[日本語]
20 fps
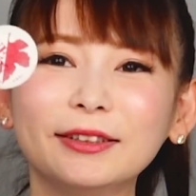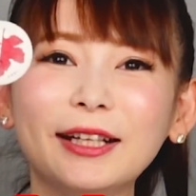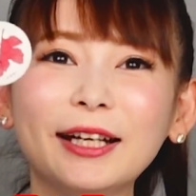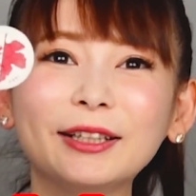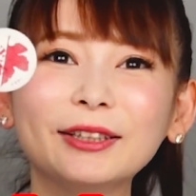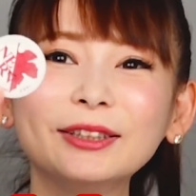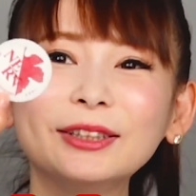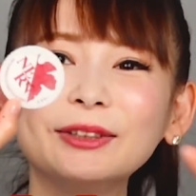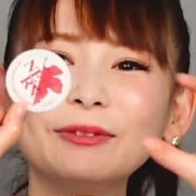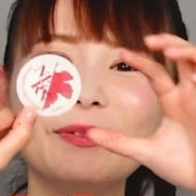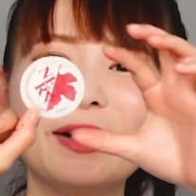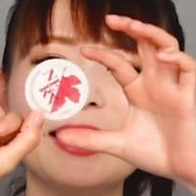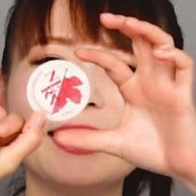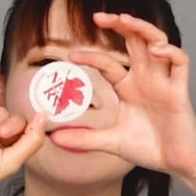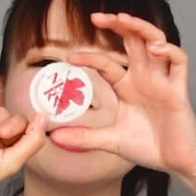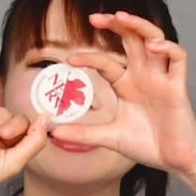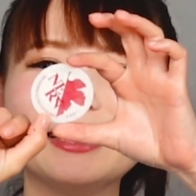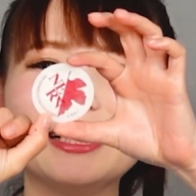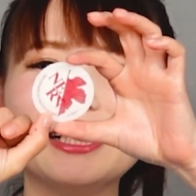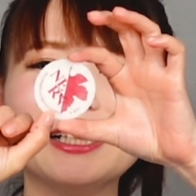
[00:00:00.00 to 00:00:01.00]

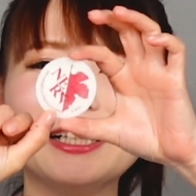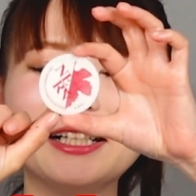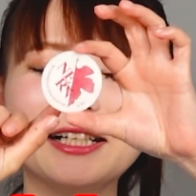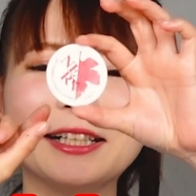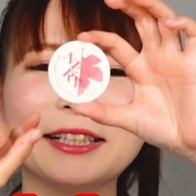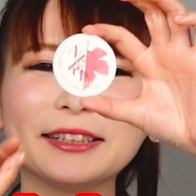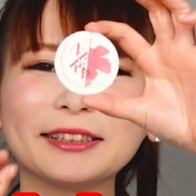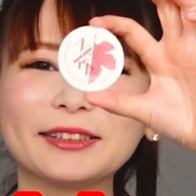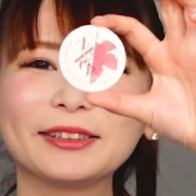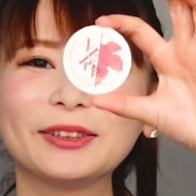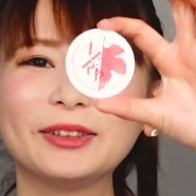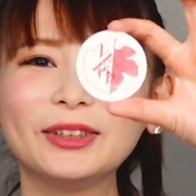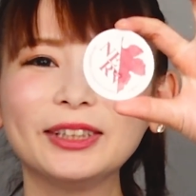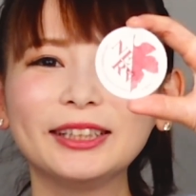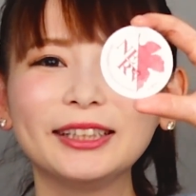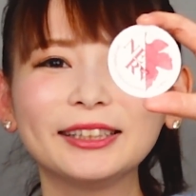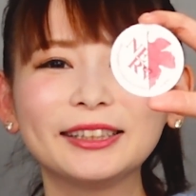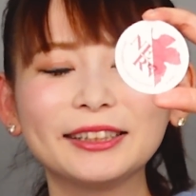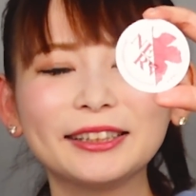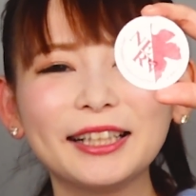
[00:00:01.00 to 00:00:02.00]
ネルフマークすご
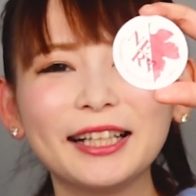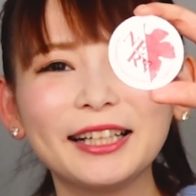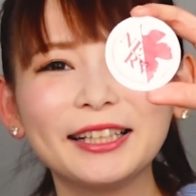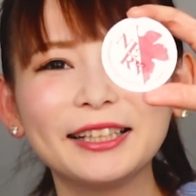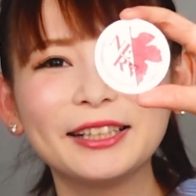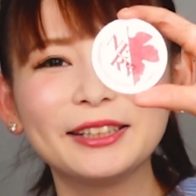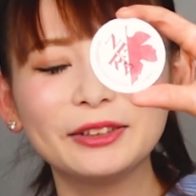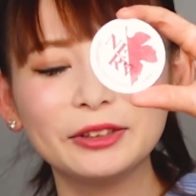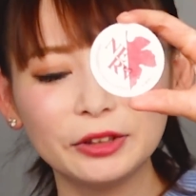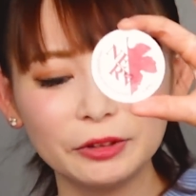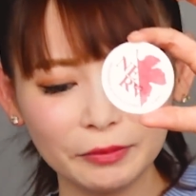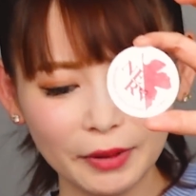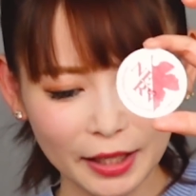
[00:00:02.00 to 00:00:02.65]
いですね。ネルフ